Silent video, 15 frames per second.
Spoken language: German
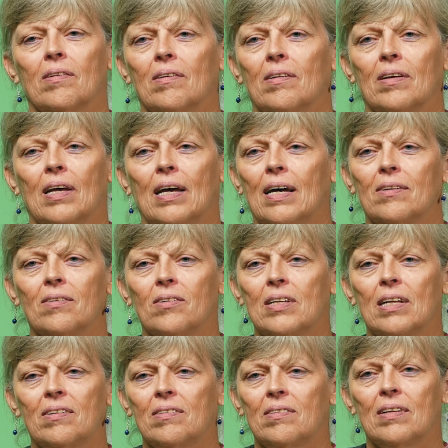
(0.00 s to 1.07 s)
Ja. Also
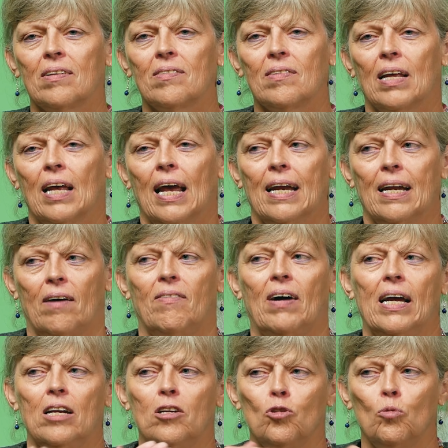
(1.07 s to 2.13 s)
das, das, da
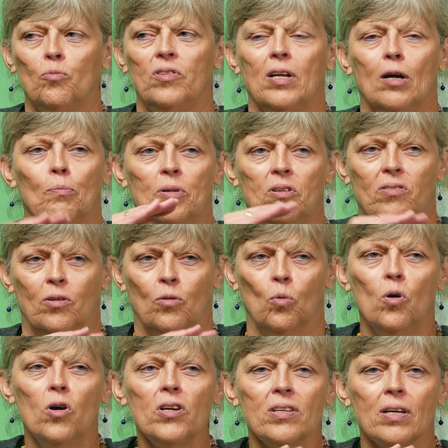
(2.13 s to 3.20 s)
war ich schon wieder ein bisschen
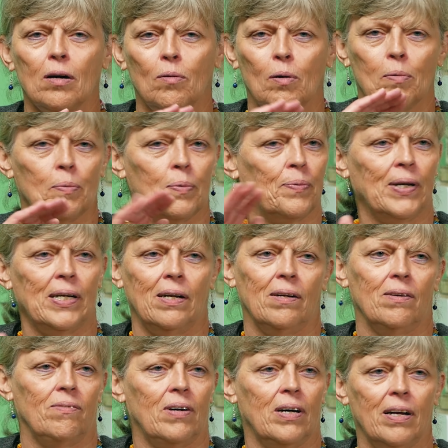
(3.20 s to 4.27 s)
ruhig, aber mein Mann
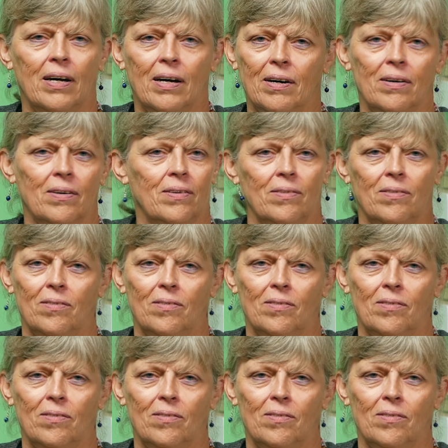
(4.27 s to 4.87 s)
war da,